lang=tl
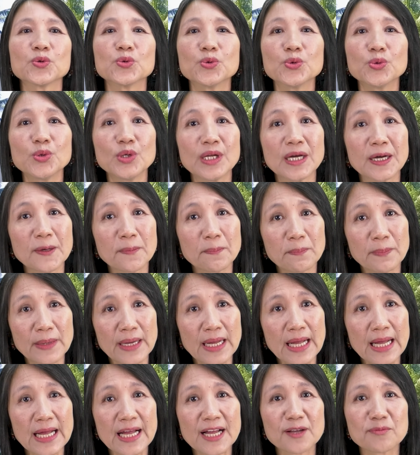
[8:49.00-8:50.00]
Kulang
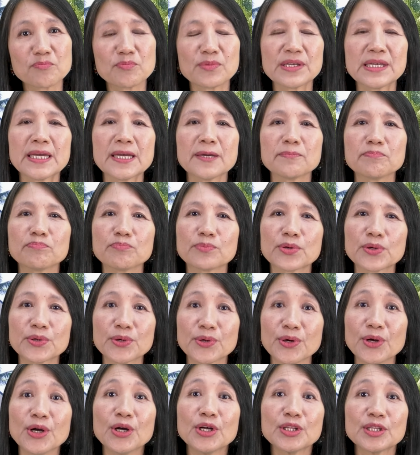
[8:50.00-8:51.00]
pa ang
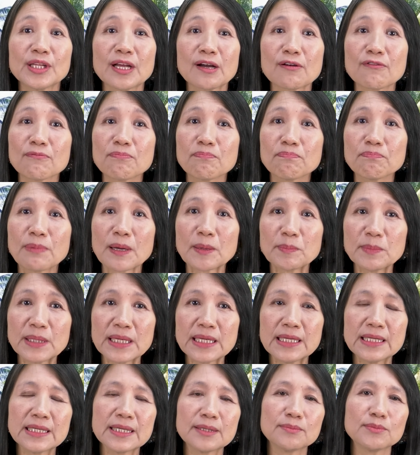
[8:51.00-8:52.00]
miyembro ng
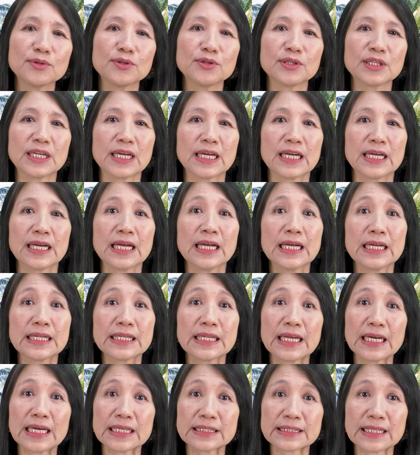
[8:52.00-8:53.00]
pamilya mo na
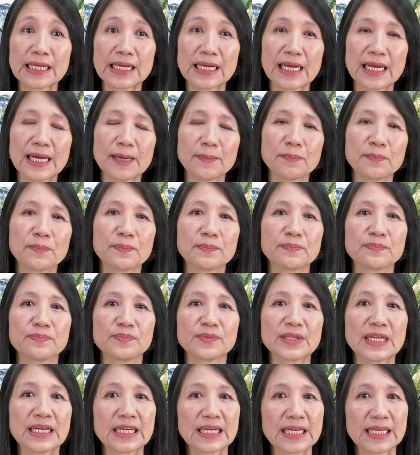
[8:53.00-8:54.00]
nakatanggap
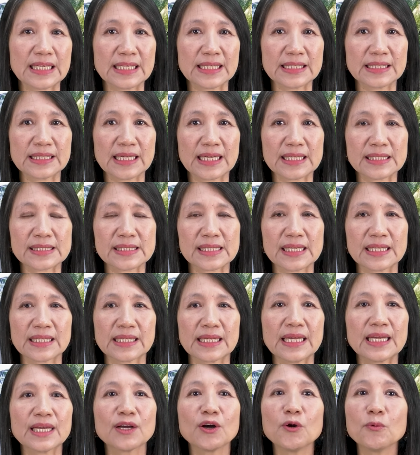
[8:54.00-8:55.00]
ng
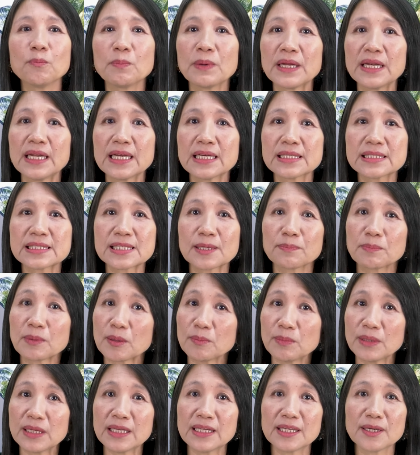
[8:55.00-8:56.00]
kaligtasan. Ikaw pa lang sa
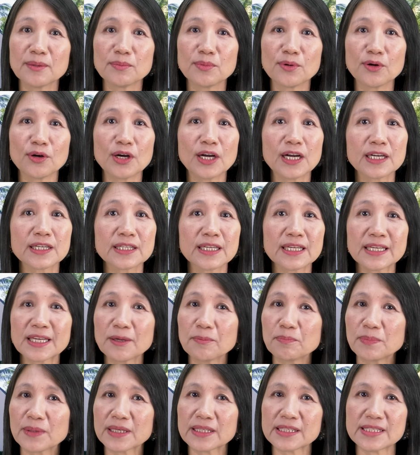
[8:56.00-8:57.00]
pamilya mo ang
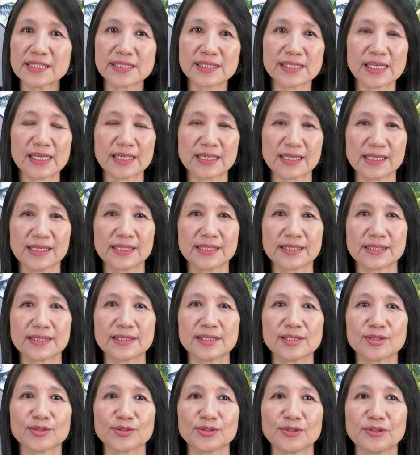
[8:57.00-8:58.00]
nakipag-isa kay
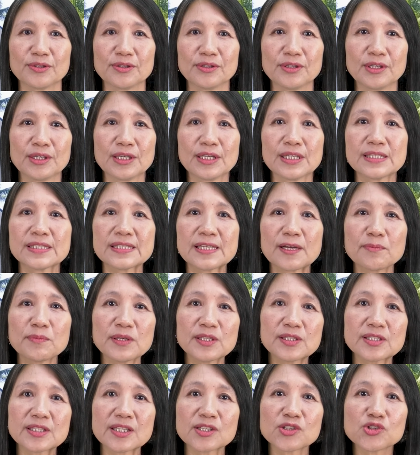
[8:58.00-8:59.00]
Kristo
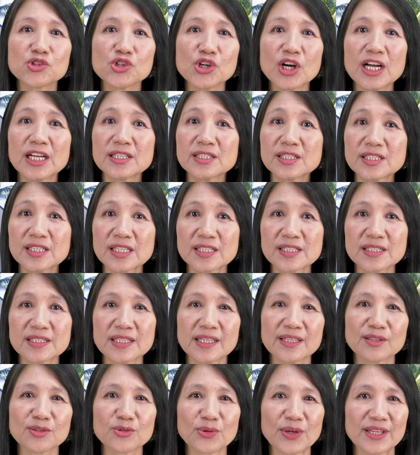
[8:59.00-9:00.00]
sabi sa John
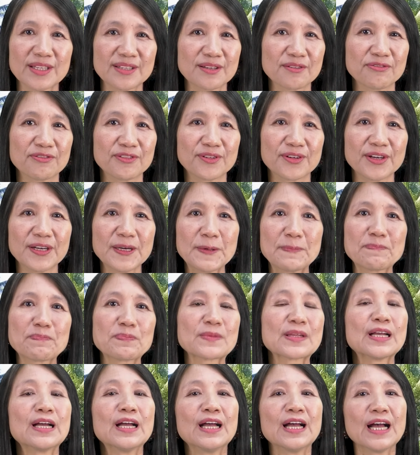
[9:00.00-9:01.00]
16:24,
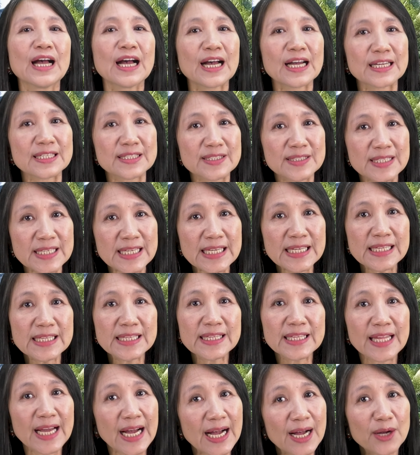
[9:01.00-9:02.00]
Until
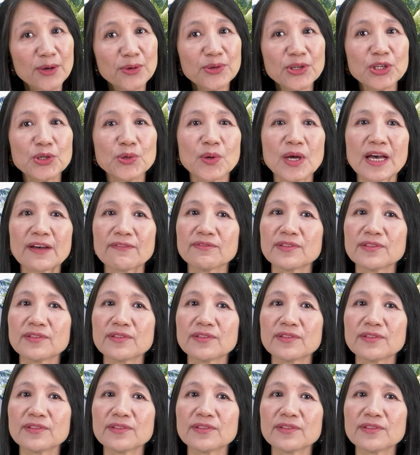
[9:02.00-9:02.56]
now you